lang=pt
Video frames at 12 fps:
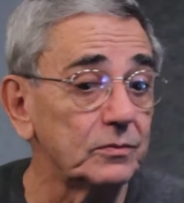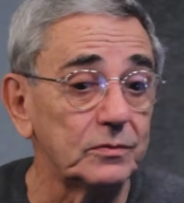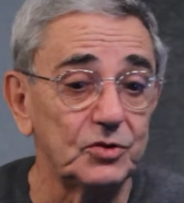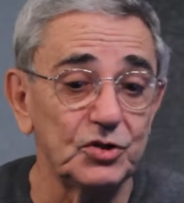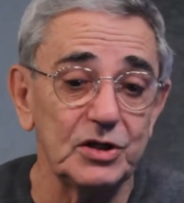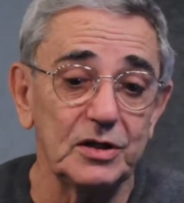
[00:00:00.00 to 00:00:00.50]

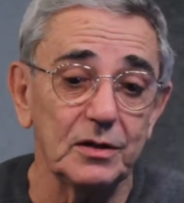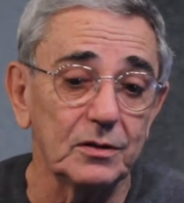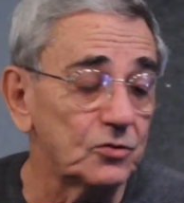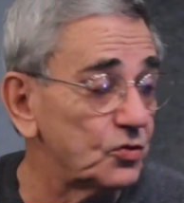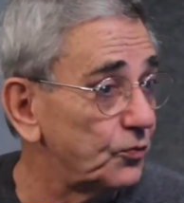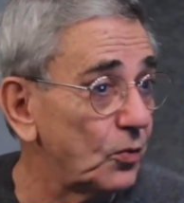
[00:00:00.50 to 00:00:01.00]

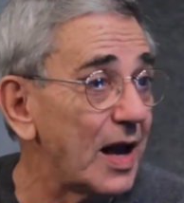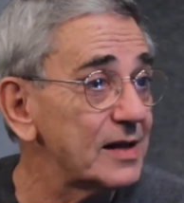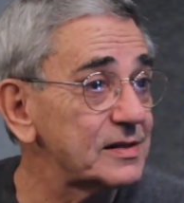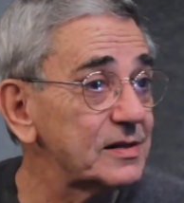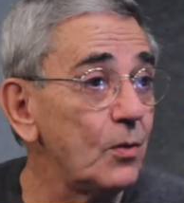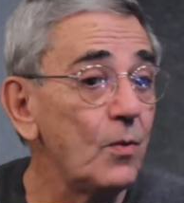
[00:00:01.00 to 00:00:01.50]
de
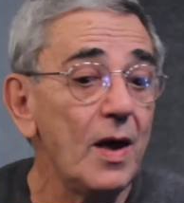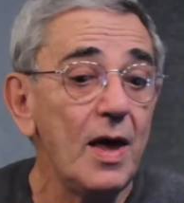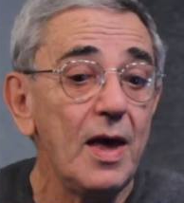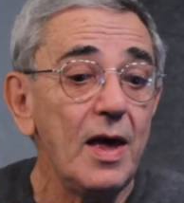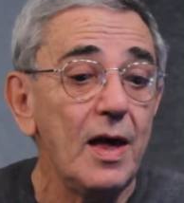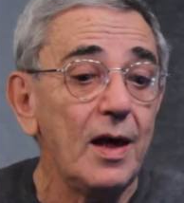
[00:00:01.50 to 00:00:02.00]
divulgação,
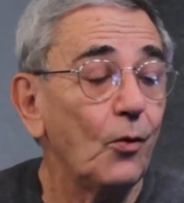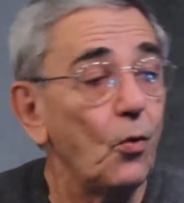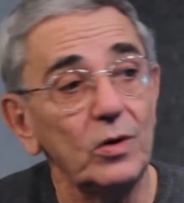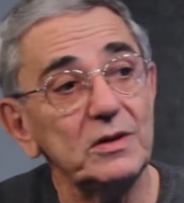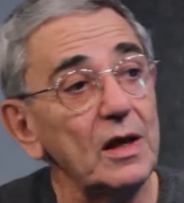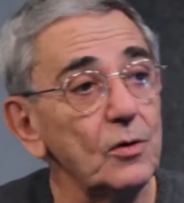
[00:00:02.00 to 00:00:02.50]

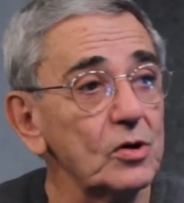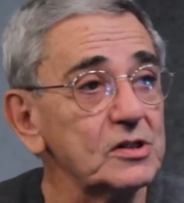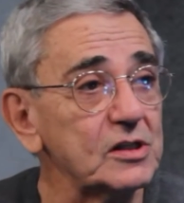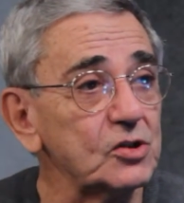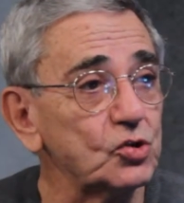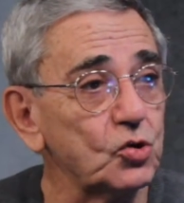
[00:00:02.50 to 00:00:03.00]
conta a
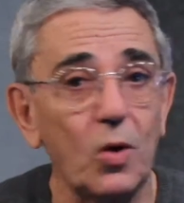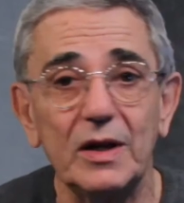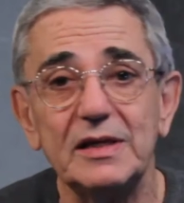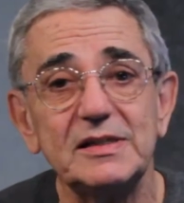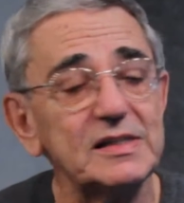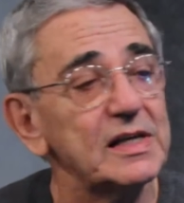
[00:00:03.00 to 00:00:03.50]
nossa
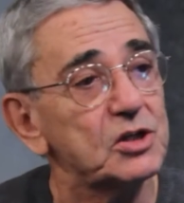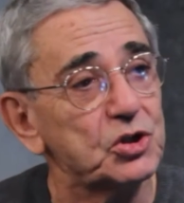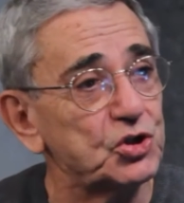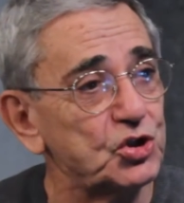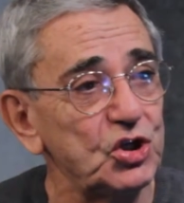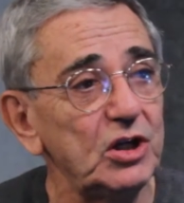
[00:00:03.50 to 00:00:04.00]
história em
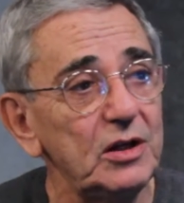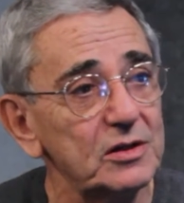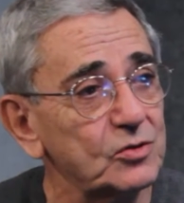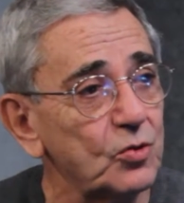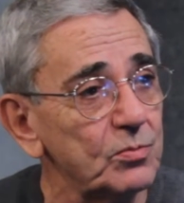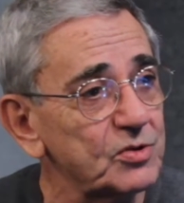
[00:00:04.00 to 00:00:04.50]

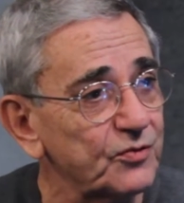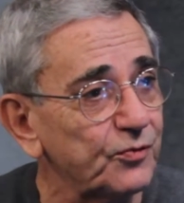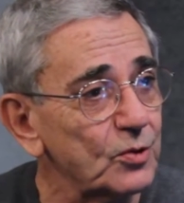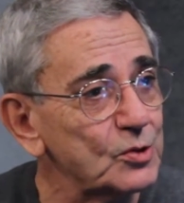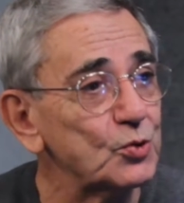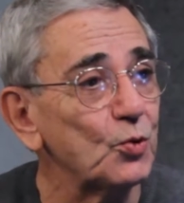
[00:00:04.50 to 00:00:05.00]
cestilhas, como se
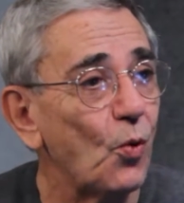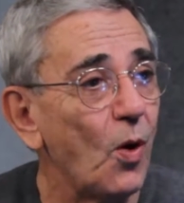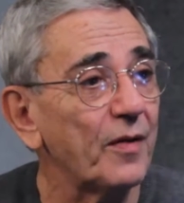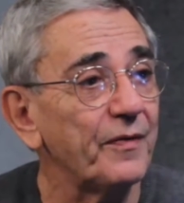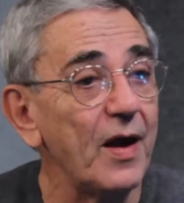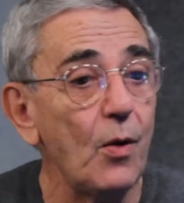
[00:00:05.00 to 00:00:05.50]
fosse um
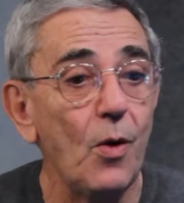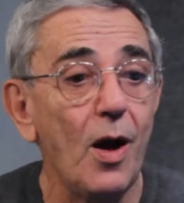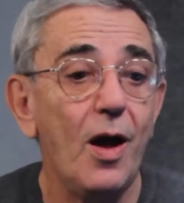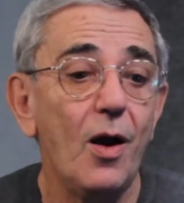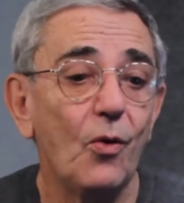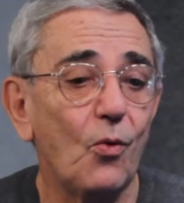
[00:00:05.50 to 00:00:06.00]
cordel,
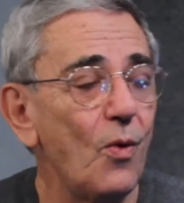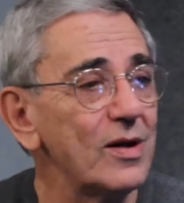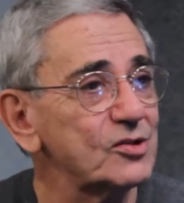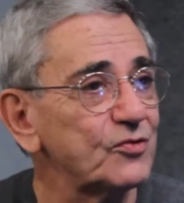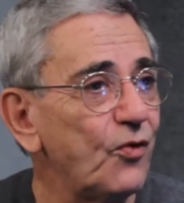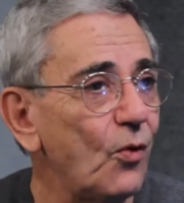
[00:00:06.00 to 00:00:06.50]
com
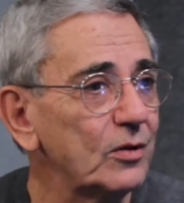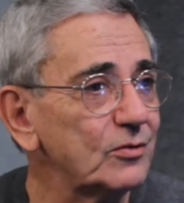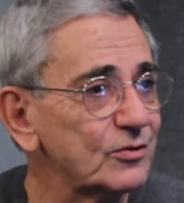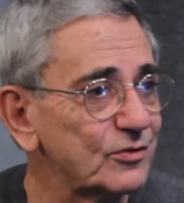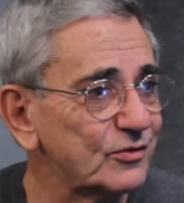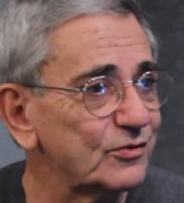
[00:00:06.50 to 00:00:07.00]
as
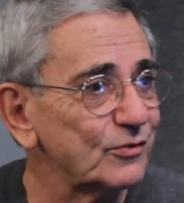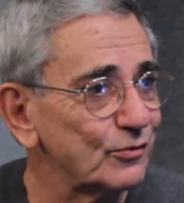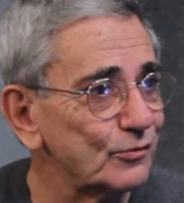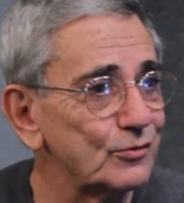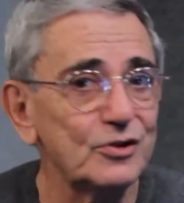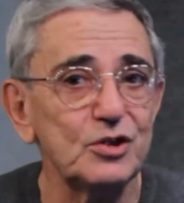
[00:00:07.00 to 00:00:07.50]
fotos
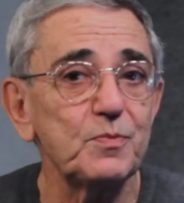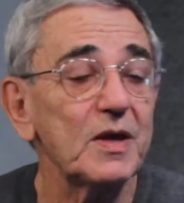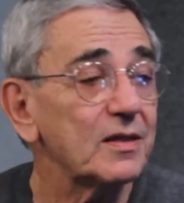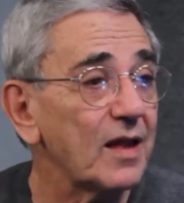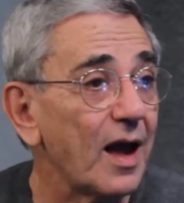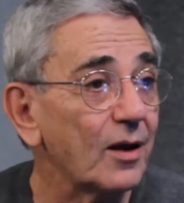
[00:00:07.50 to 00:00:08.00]
dos
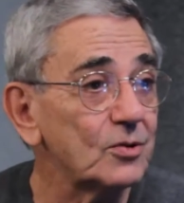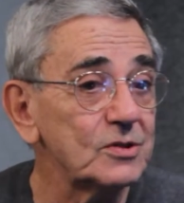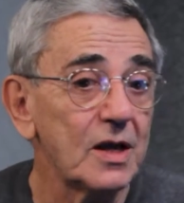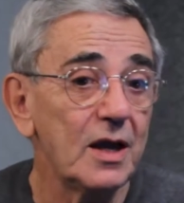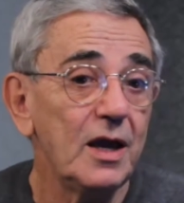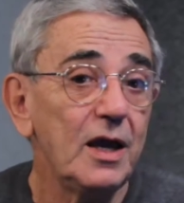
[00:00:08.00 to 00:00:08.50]

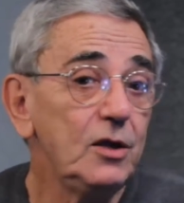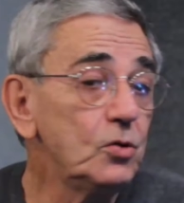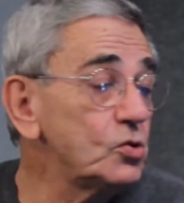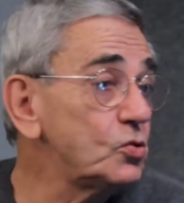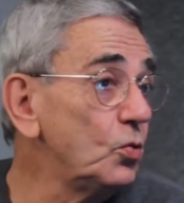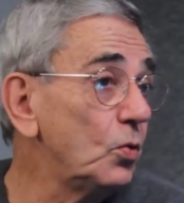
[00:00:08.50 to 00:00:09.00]
espetáculos. E
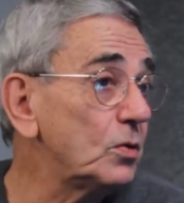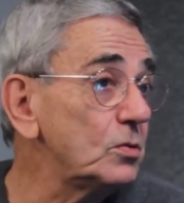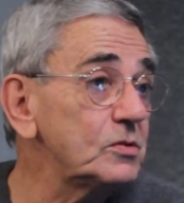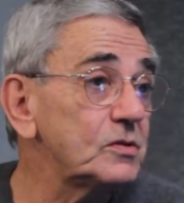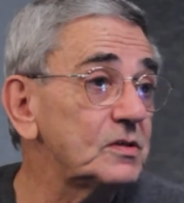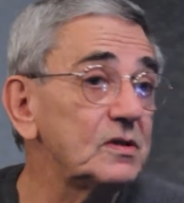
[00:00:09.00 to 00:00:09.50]
os
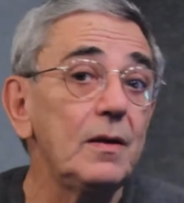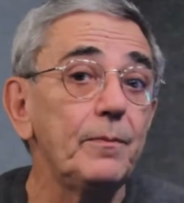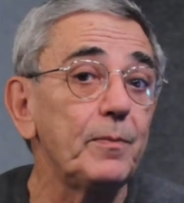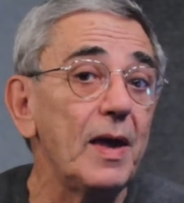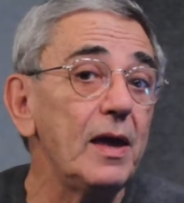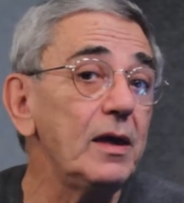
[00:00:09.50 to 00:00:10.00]
núcleos
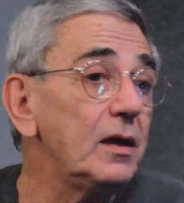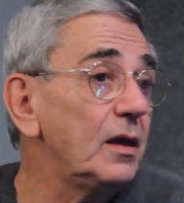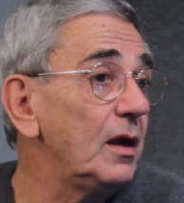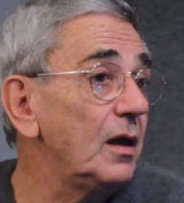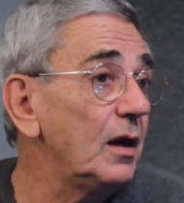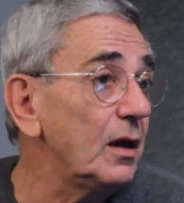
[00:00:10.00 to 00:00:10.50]
também
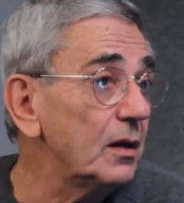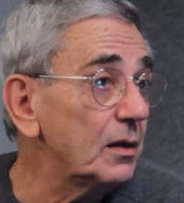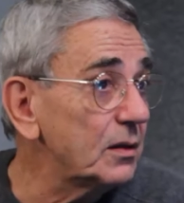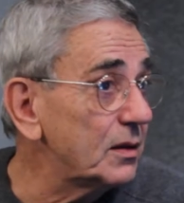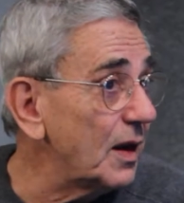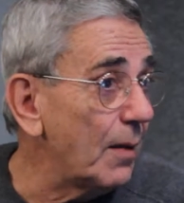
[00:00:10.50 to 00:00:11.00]

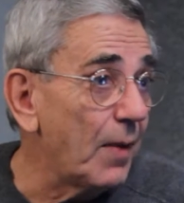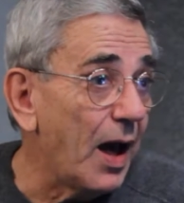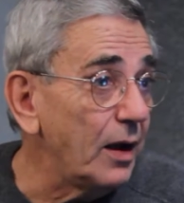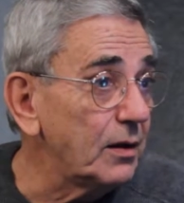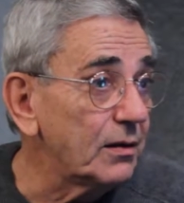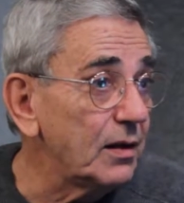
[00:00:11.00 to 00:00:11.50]
que
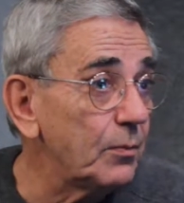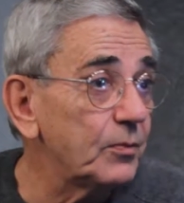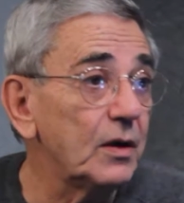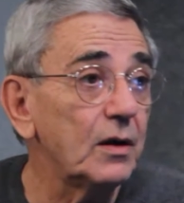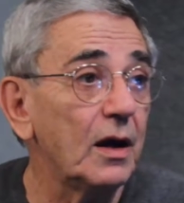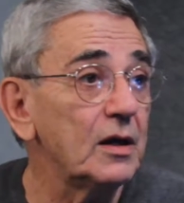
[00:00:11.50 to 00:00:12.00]
trabalham, né?
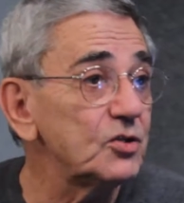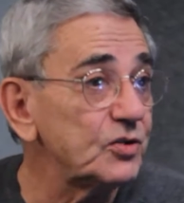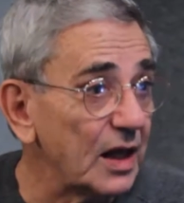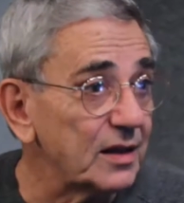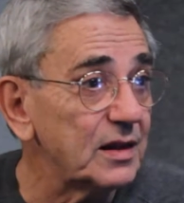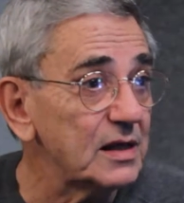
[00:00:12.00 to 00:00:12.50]
Porque a gente
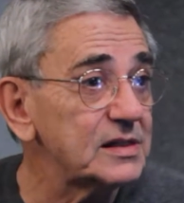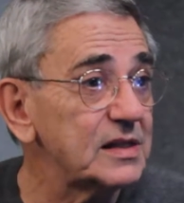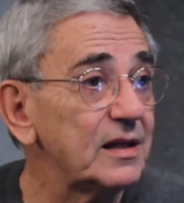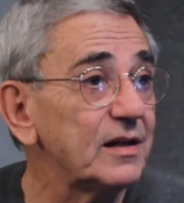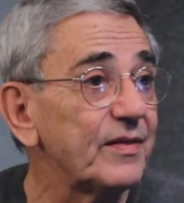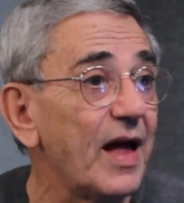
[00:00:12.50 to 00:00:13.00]
tem
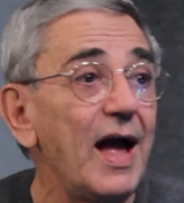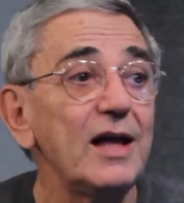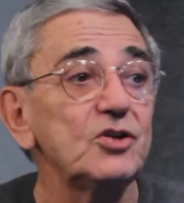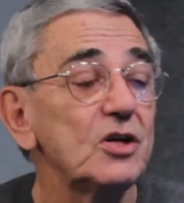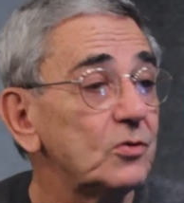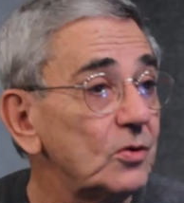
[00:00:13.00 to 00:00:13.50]
terceira
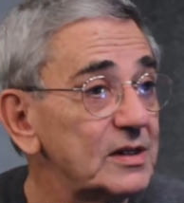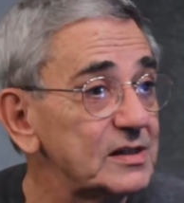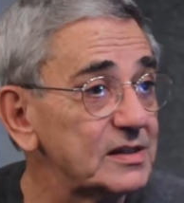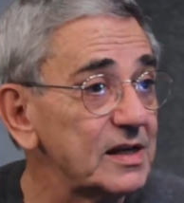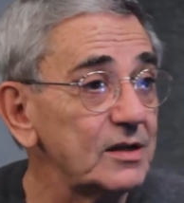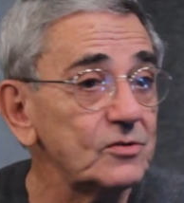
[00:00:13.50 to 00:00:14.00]
idade,
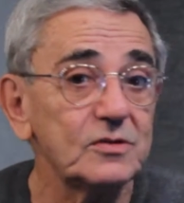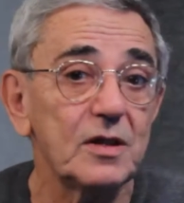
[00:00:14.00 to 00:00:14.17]
adolescentes,